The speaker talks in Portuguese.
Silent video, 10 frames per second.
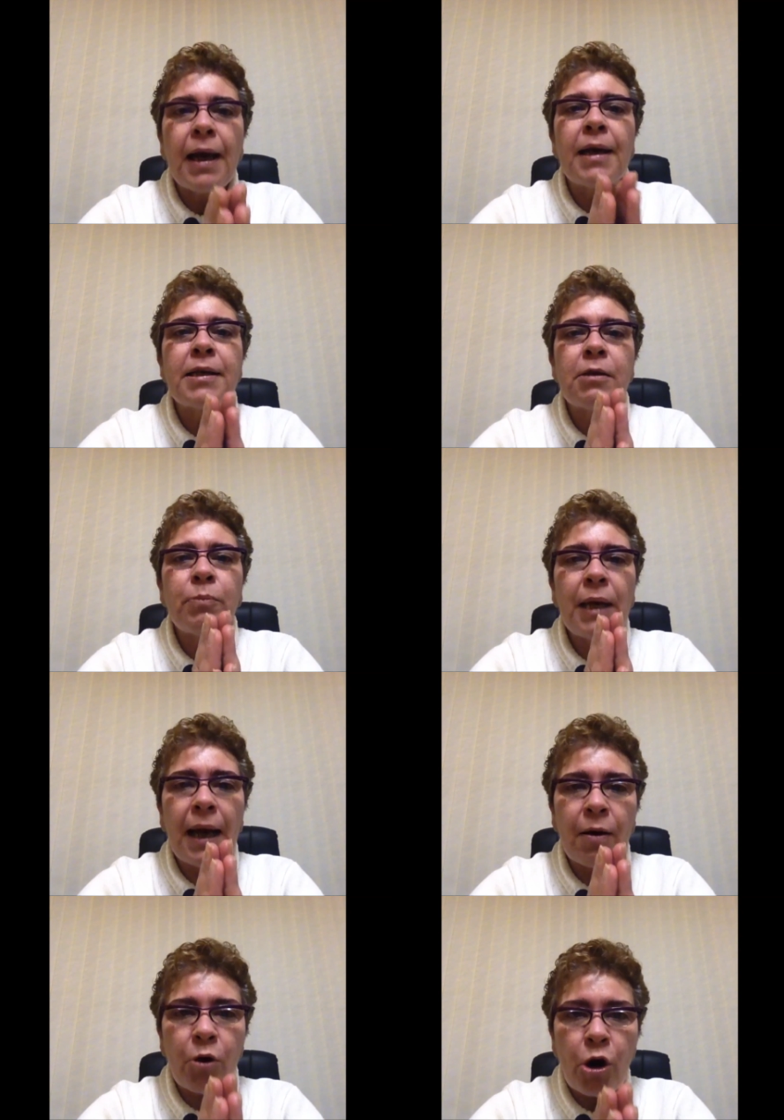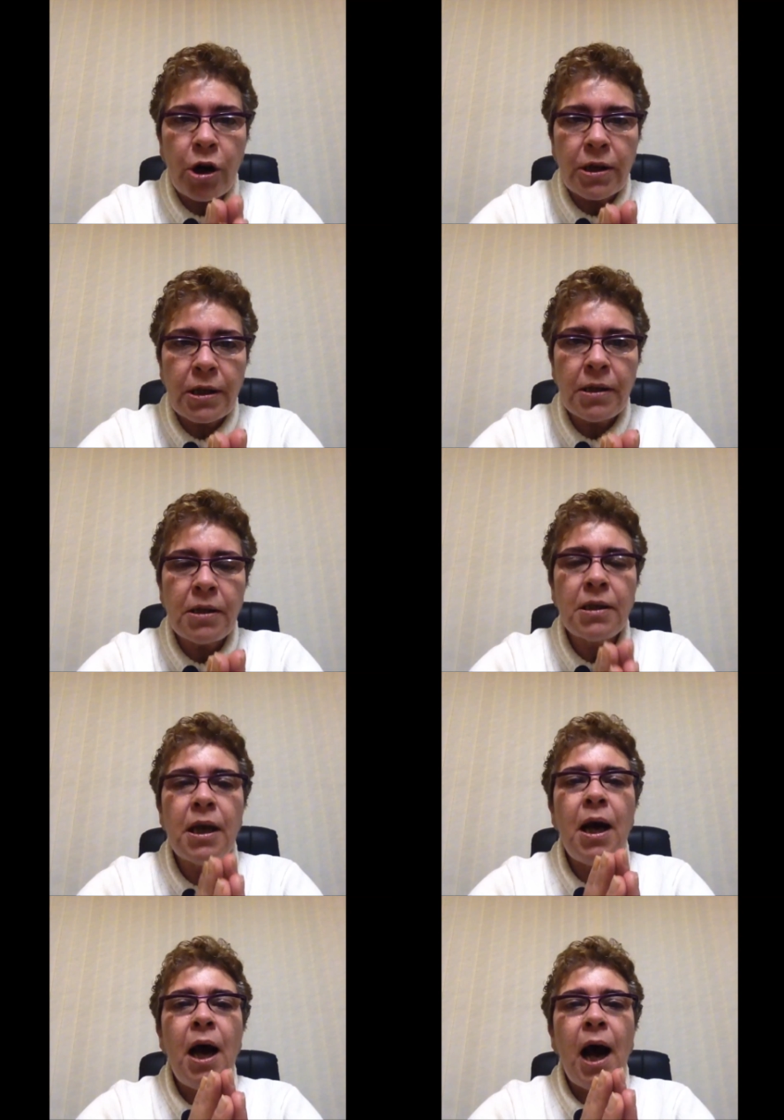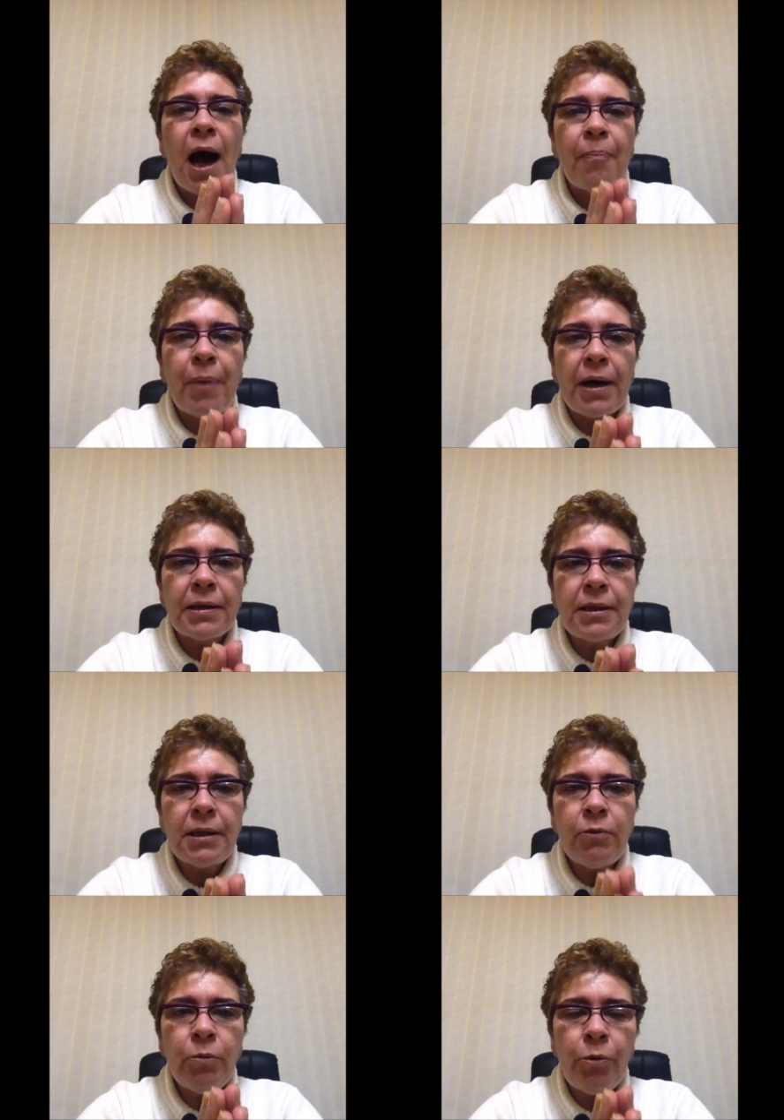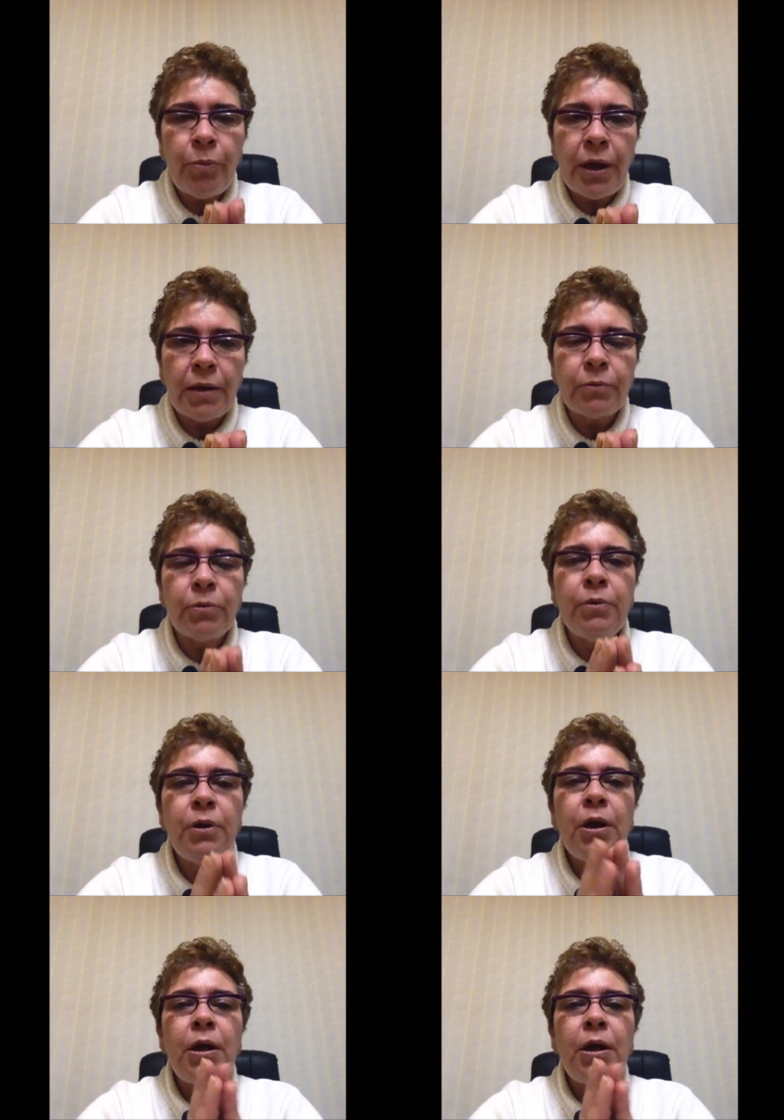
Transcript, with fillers: Elas são milagrosas a partir do momento